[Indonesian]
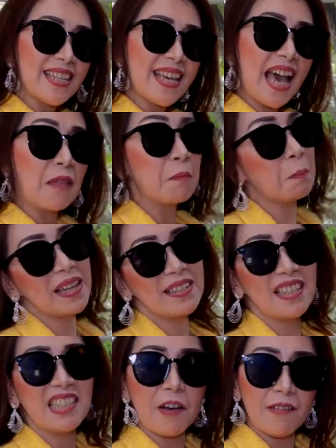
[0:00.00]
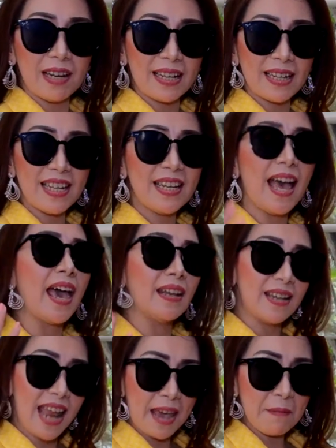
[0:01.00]
Saksikan Fashion Jewelry and
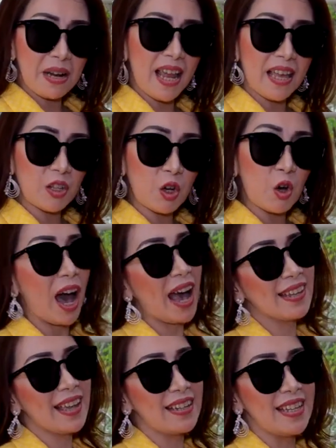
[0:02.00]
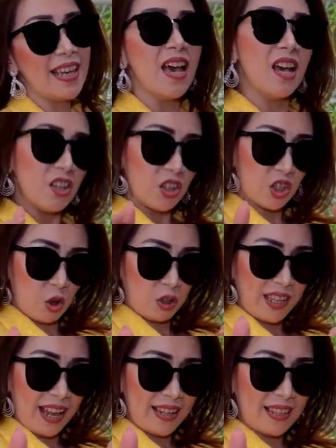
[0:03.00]
Diamond Enco hanya di
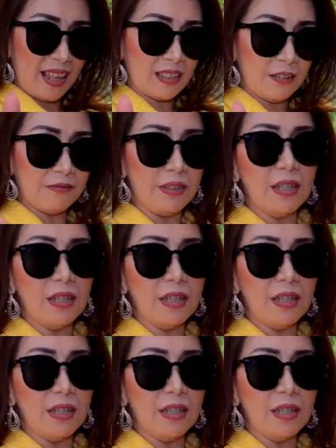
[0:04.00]
Sosialita TV.